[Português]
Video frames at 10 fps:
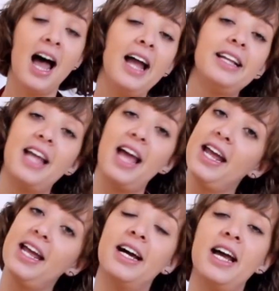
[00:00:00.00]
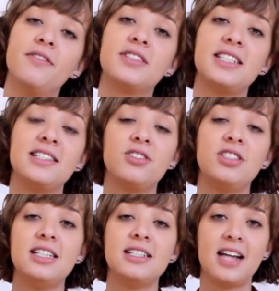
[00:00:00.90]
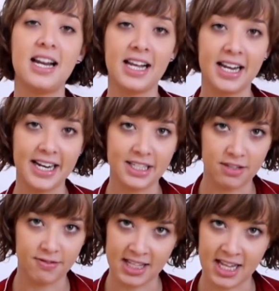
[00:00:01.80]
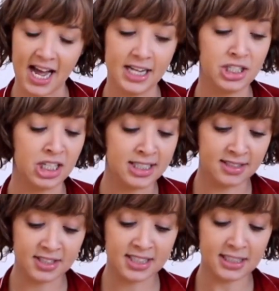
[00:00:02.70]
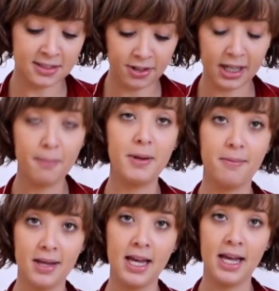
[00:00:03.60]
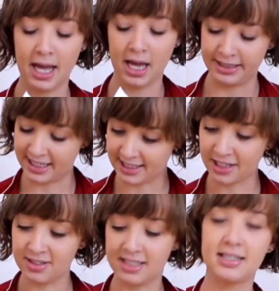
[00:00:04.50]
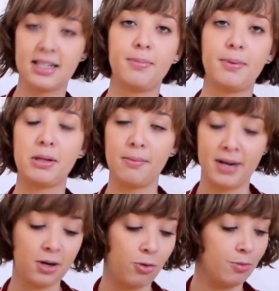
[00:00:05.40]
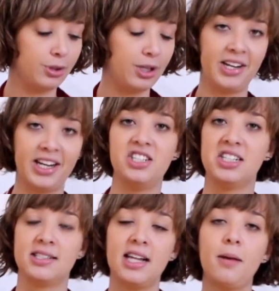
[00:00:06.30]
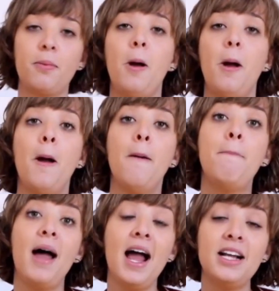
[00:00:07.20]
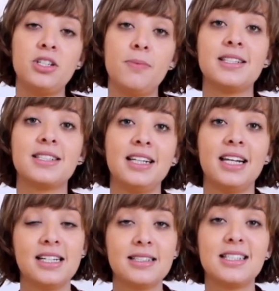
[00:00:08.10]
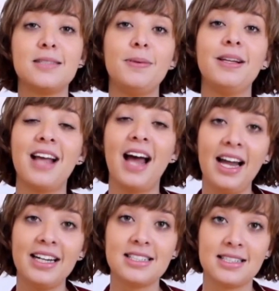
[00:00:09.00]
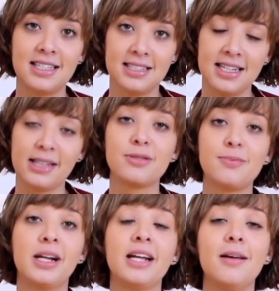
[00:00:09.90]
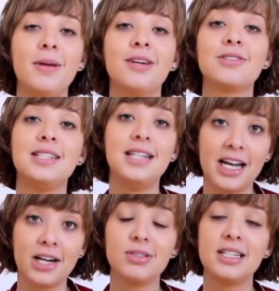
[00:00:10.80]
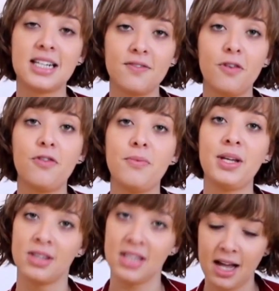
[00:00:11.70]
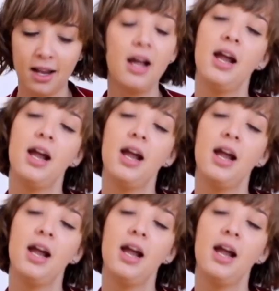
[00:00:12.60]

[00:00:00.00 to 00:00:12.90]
A ideia é vocês utilizarem a criatividade e se vocês forem imprimir desenhos assim preto e branco, como eu tenho aqui de exemplo, pede para as crianças pintarem esses desenhos porque também auxilia no desenvolvimento dela.